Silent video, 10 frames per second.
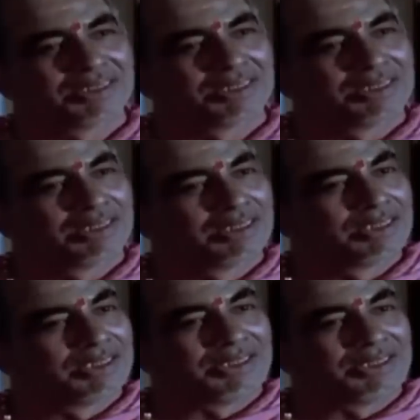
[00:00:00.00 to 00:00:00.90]

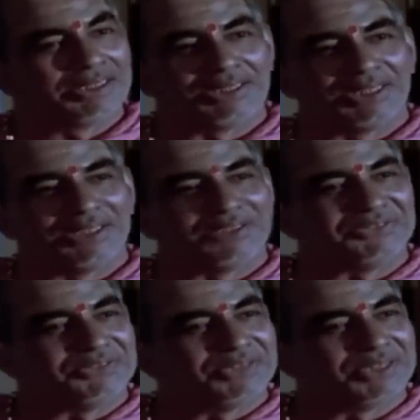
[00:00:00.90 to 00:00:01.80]
గొప్పతనాన్ని అలాగే
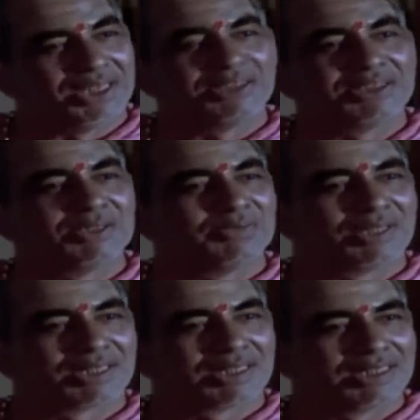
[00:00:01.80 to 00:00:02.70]
శంకర శాస్త్రి
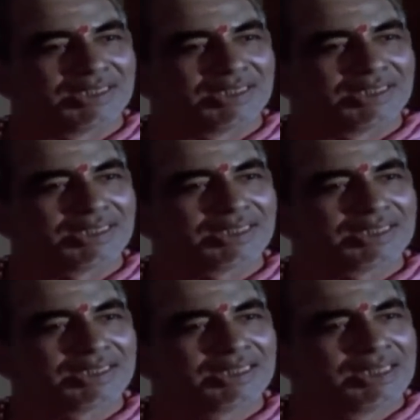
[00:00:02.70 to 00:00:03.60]
స్టామినాని
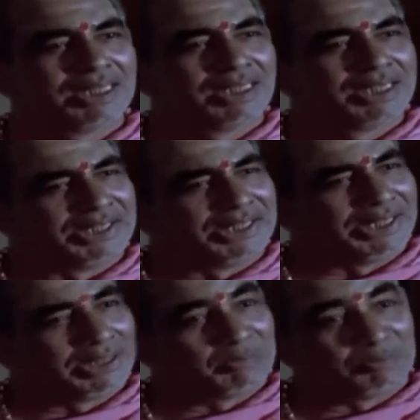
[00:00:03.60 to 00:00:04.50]
చూపించడానికి
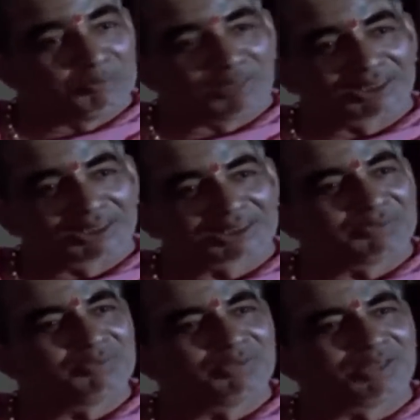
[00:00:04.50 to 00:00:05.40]
విశ్వనాథ్ గారు ఈ
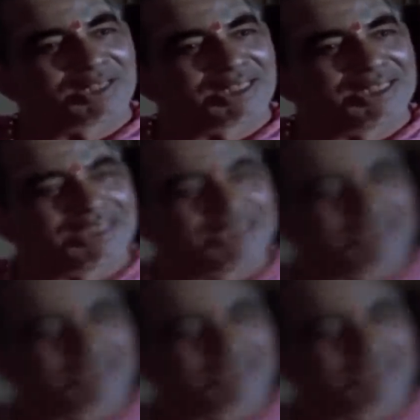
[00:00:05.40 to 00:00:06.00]
సీన్ని వాడుకున్నారు